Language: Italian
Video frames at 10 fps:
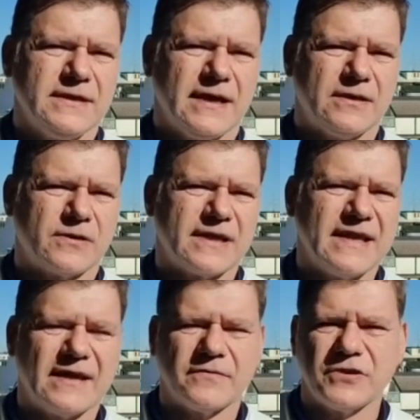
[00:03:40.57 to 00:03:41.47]
Allora
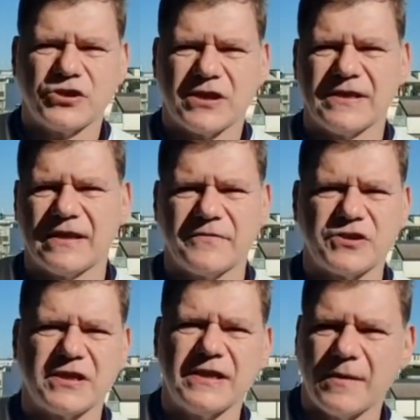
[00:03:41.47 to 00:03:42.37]
Andanovic,
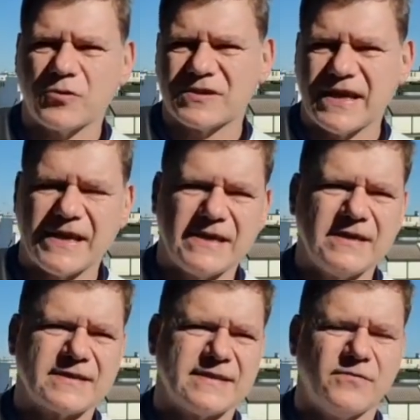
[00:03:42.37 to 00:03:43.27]
Andanovic gli diamo
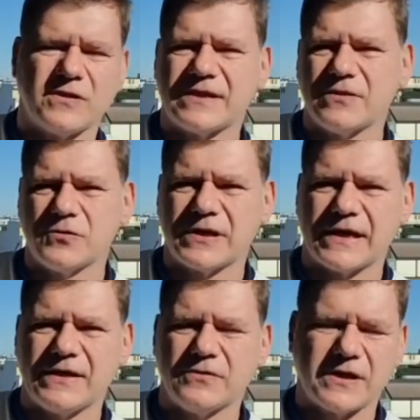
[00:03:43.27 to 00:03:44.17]
6, stavolta non
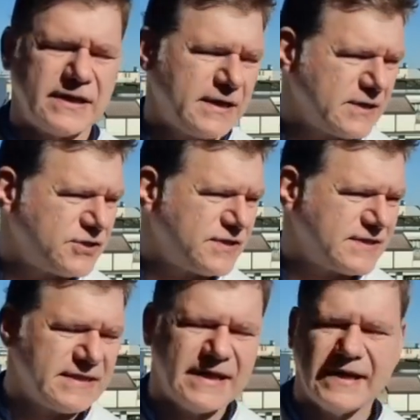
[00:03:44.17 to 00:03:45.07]
credo che ci
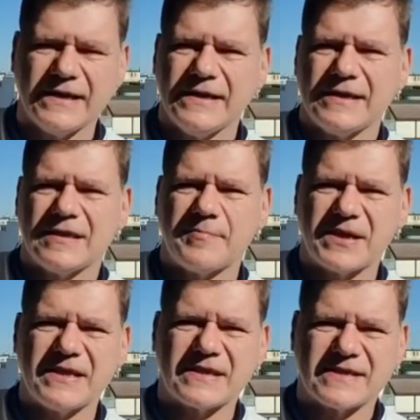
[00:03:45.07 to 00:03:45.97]
sia da
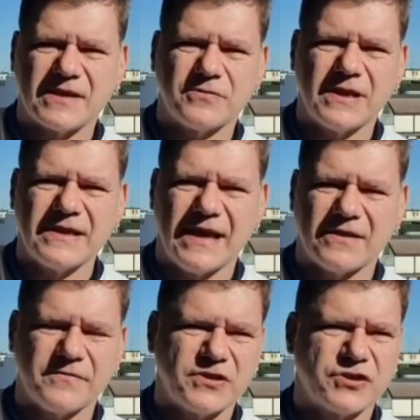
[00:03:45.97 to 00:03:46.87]
prendersela con
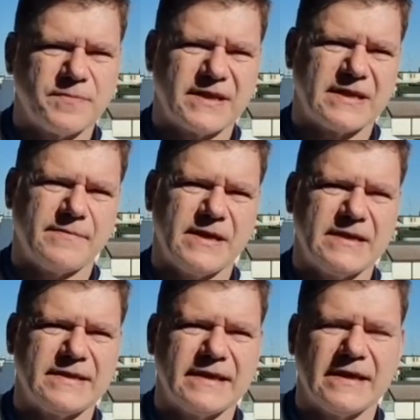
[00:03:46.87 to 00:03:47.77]
Andanovic,
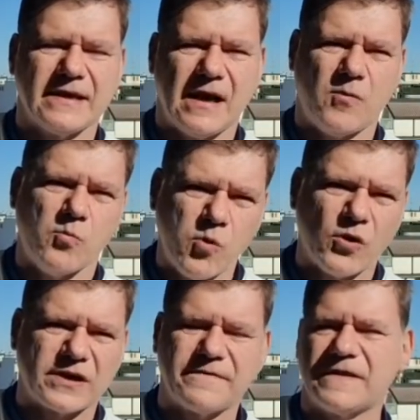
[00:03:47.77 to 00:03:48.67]
praticamente ha un
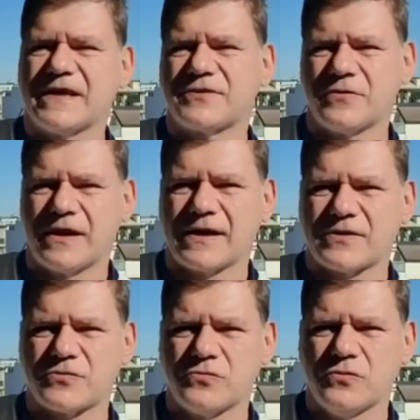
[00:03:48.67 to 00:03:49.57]
buon riflesso anche
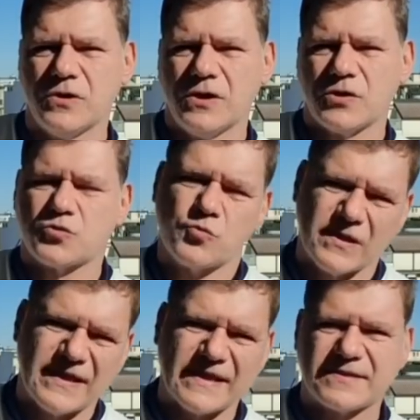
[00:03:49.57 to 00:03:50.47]
su, su
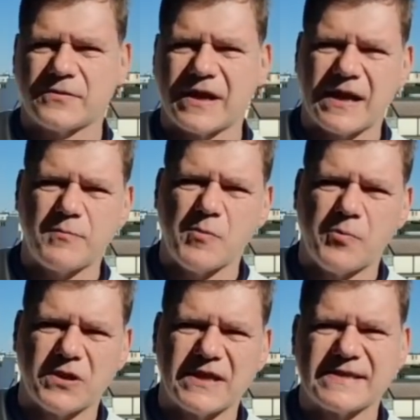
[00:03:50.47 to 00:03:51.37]
quel destro che cambia un
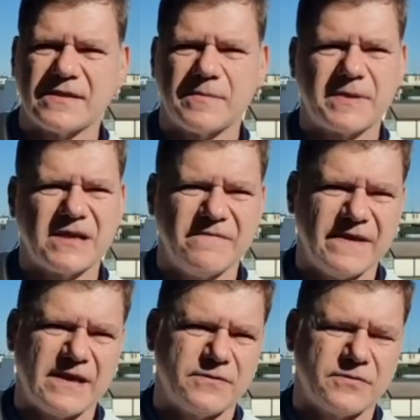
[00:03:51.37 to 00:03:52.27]
po' direzione per il
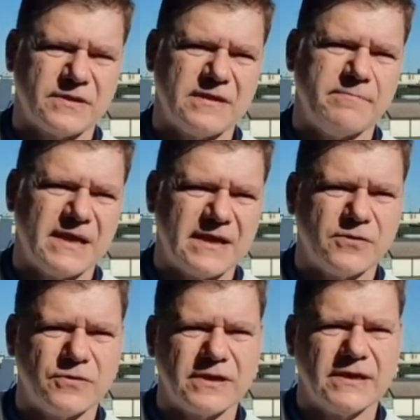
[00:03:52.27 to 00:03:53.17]
vento di
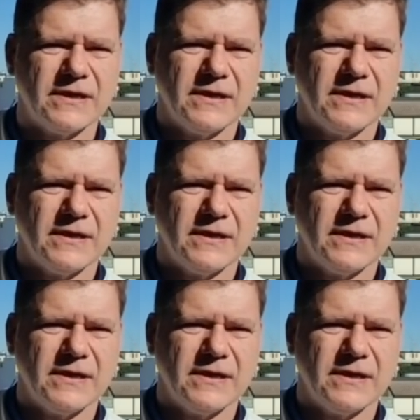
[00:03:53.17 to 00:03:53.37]
Melegoni.